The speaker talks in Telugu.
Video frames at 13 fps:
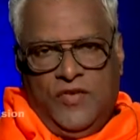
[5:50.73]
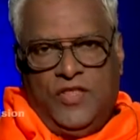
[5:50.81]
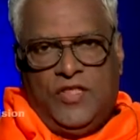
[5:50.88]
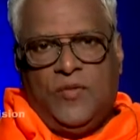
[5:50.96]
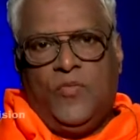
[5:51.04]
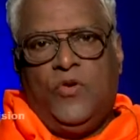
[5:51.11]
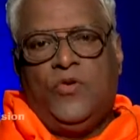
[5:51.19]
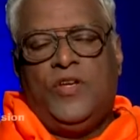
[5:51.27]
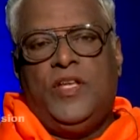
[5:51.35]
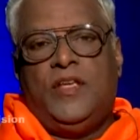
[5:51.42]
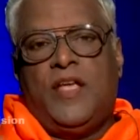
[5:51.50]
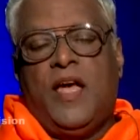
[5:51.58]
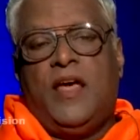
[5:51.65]
జీవితంలో
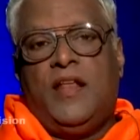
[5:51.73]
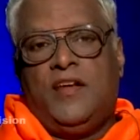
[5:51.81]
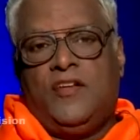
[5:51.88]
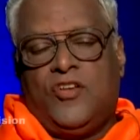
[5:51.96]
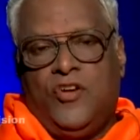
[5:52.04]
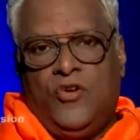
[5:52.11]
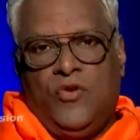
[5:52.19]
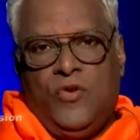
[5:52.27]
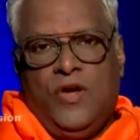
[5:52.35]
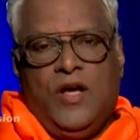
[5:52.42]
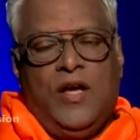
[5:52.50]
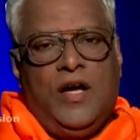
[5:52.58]
నీ క్యారెక్టర్లో